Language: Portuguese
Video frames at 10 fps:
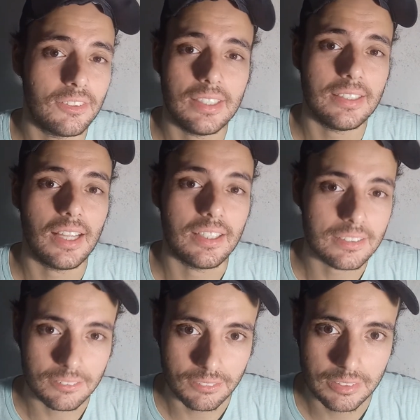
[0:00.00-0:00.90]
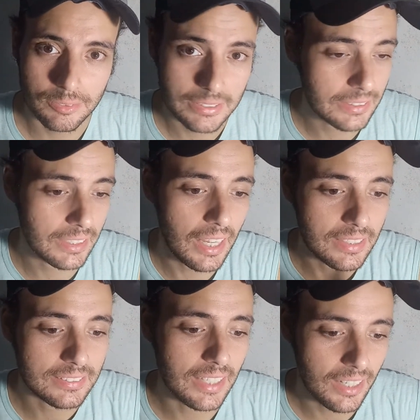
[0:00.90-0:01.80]
80 anos, se vocês
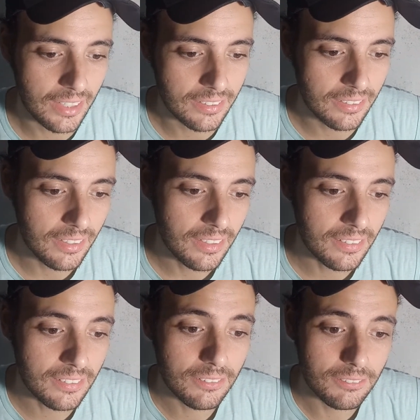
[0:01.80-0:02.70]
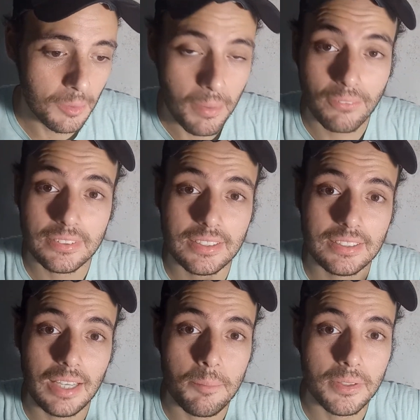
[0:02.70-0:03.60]
analisarem aí. Então é uma coisa
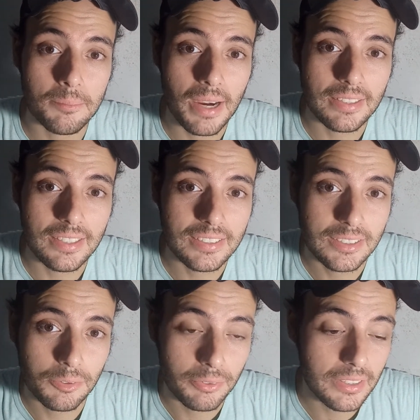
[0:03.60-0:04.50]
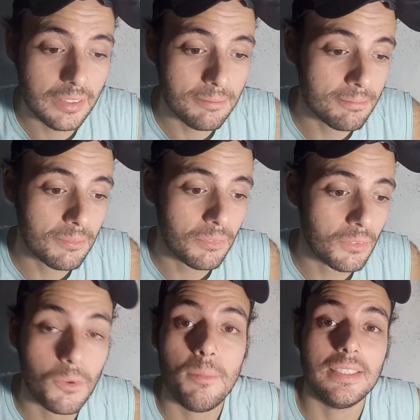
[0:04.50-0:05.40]
assim abismada, né? A gente fica,
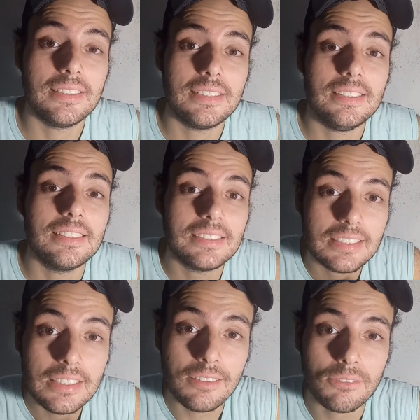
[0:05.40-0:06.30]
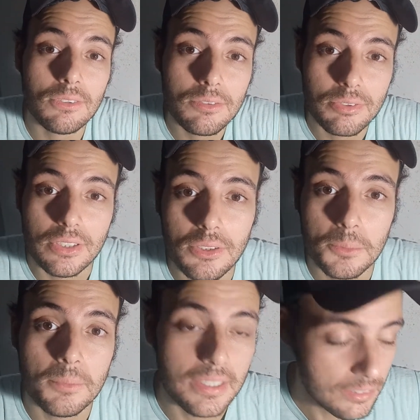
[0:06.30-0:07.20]
como assim,
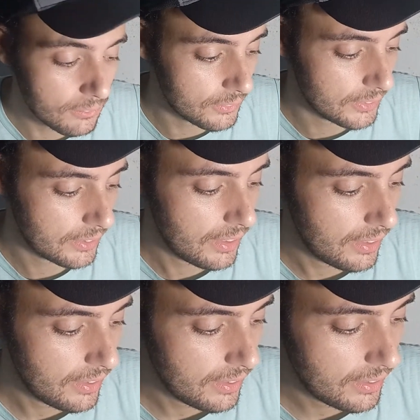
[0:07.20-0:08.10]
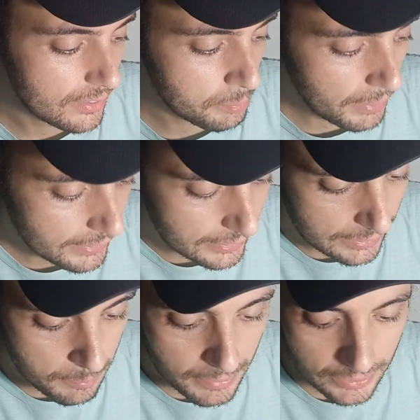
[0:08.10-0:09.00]
121 anos? Isso parece
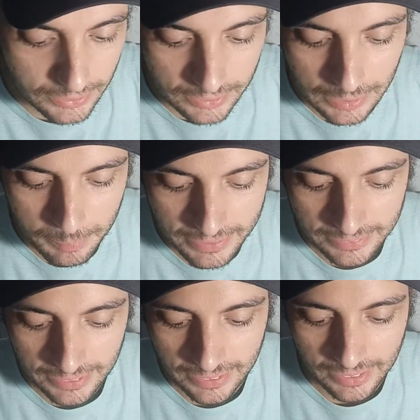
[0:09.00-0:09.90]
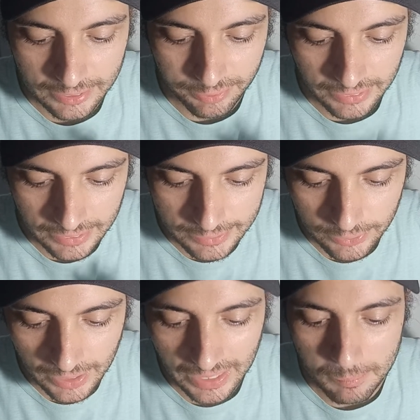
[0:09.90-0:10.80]
até mentira, parece até aquelas fake news,
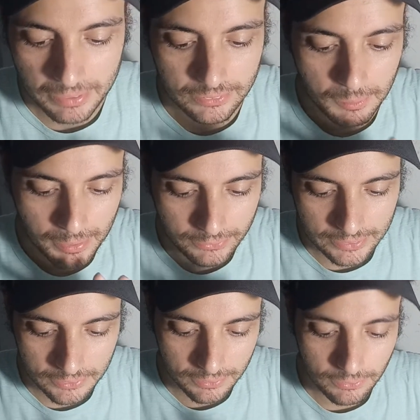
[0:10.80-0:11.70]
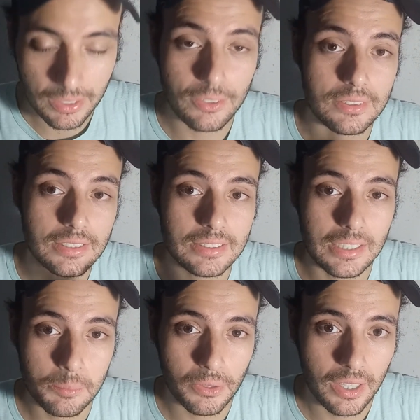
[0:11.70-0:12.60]
né, galera? Mas é uma coisa que eu não quero trazer
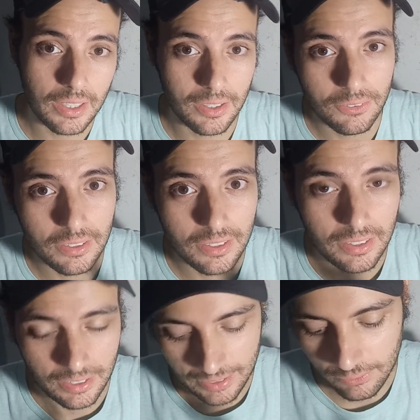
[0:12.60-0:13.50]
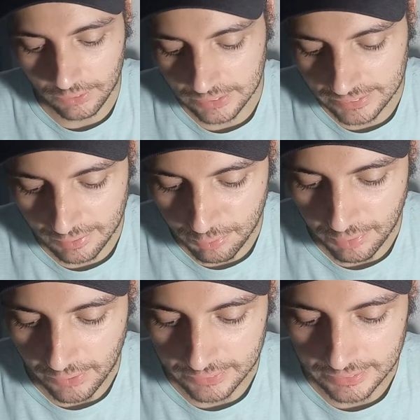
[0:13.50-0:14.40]
aqui pro canal, é notícia
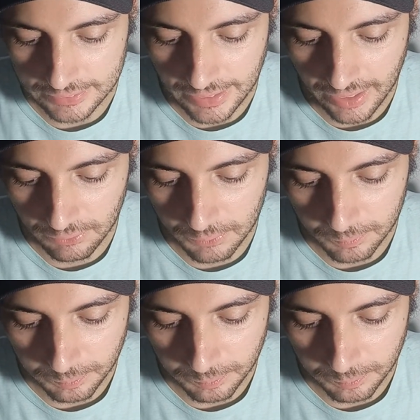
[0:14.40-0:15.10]
falsa, certo?